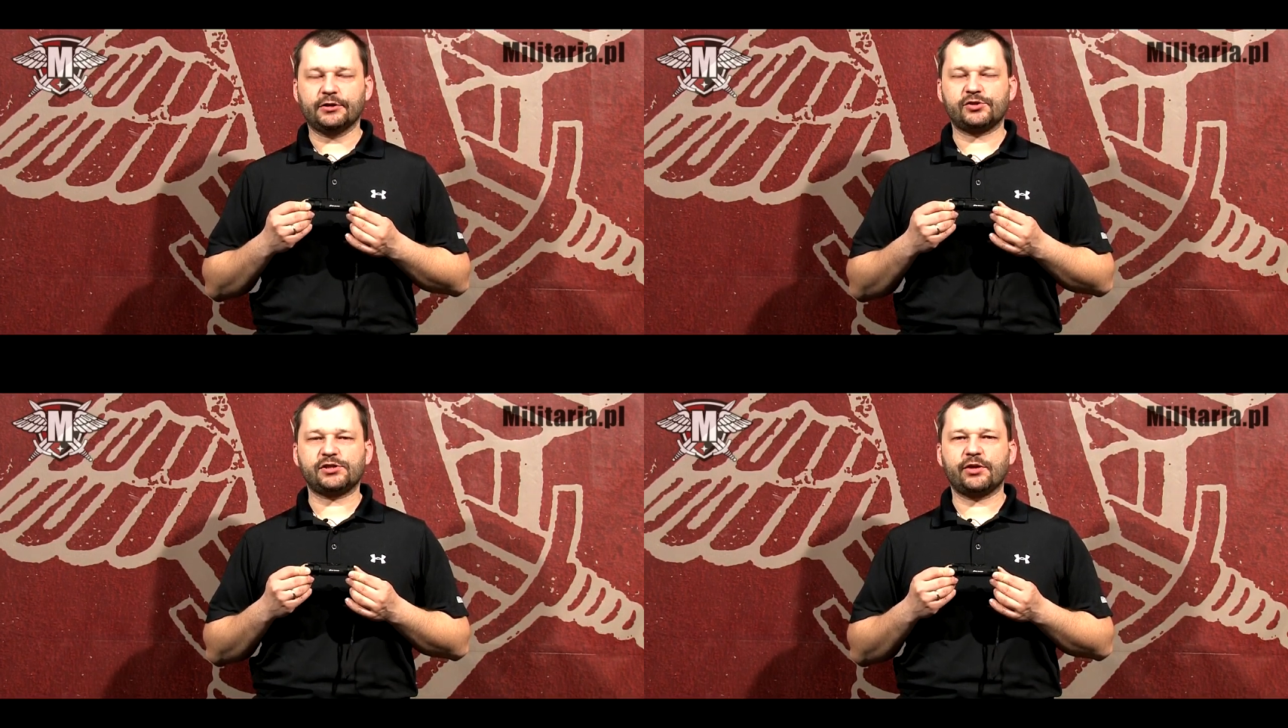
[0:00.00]

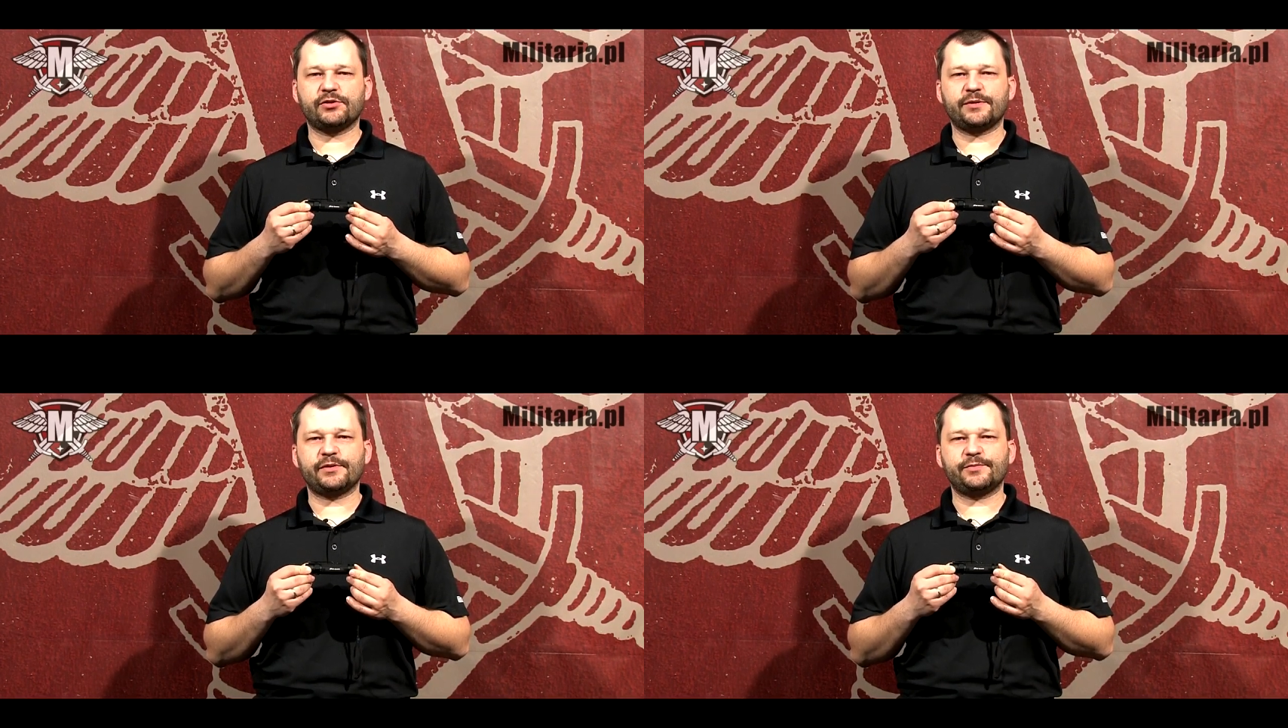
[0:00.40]

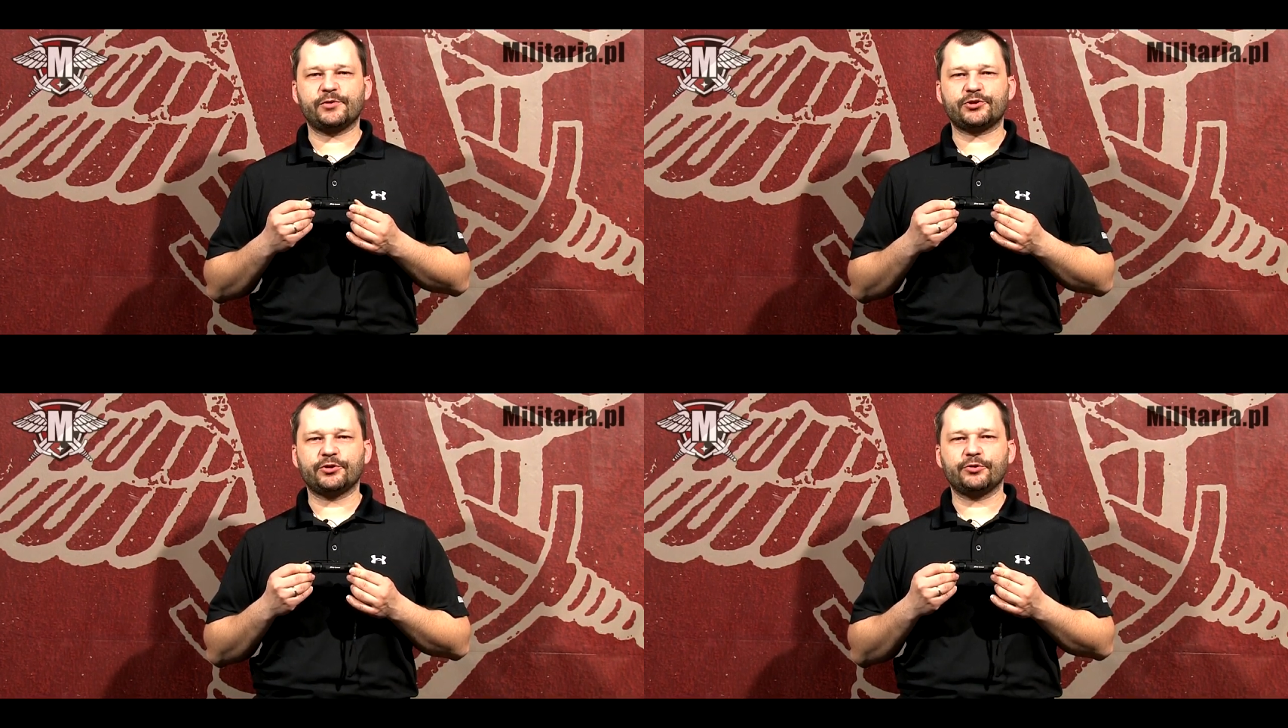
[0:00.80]
zostały
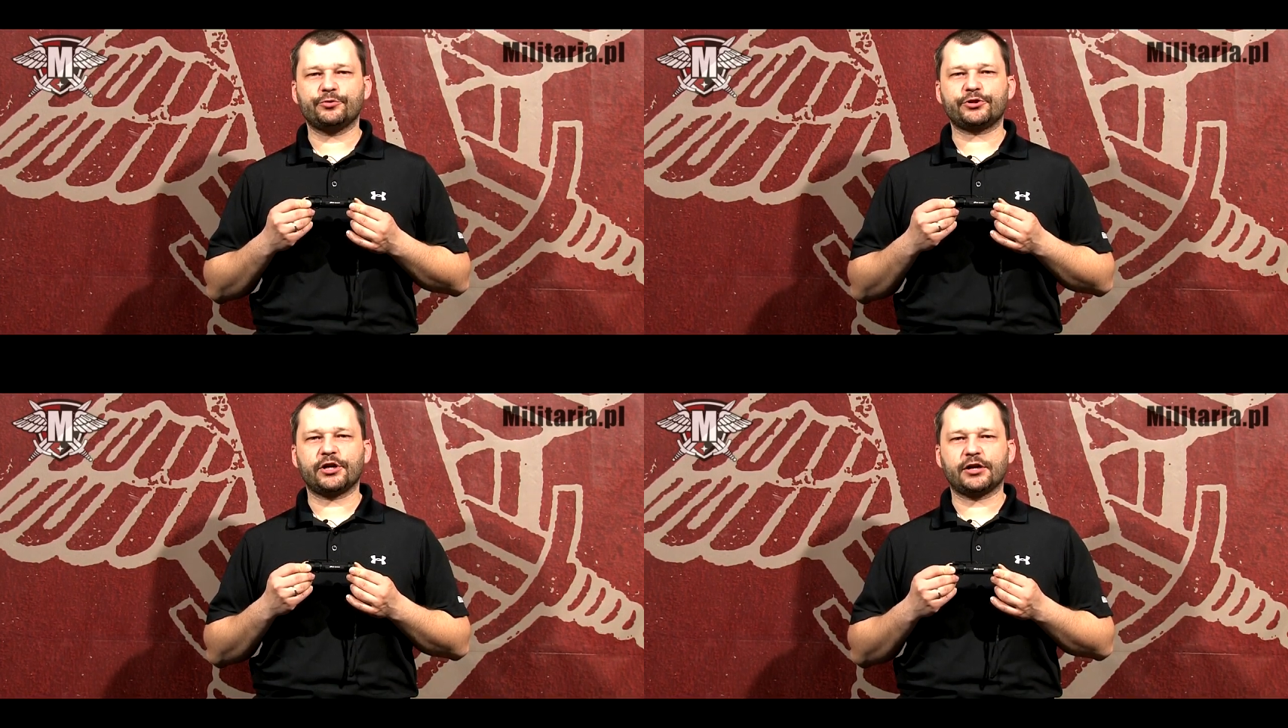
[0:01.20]
zabezpieczone
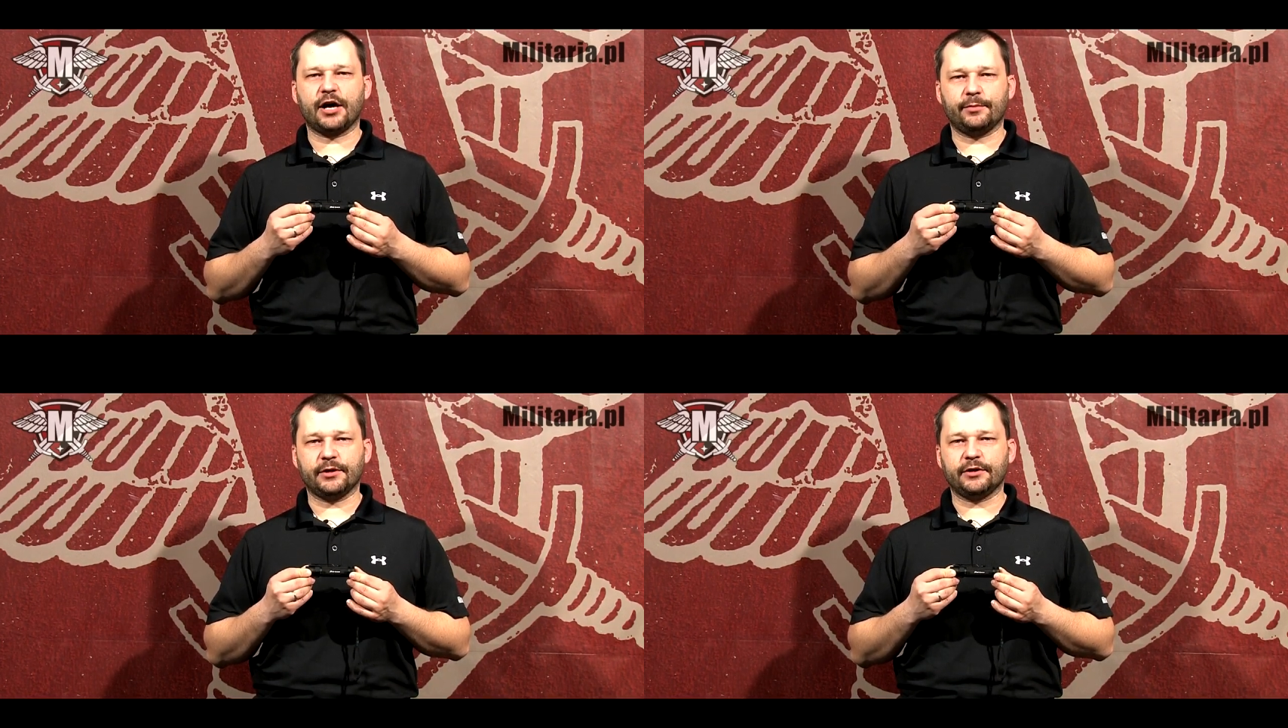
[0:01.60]
uszczelkami